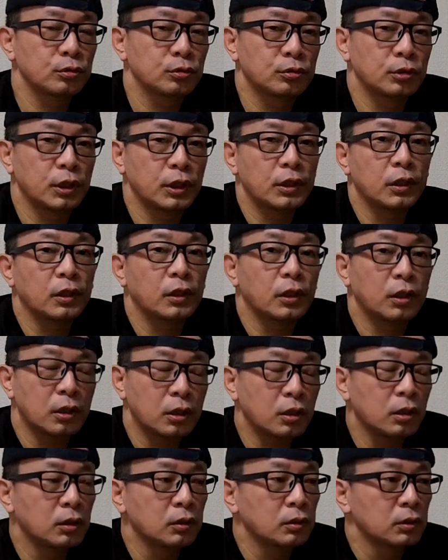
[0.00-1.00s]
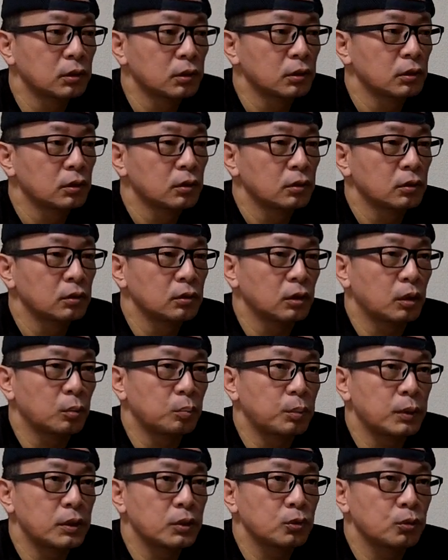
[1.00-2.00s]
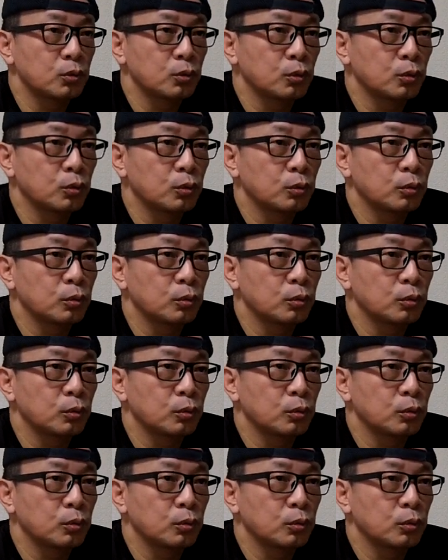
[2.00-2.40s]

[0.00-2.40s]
ぐらいやから。やっぱりその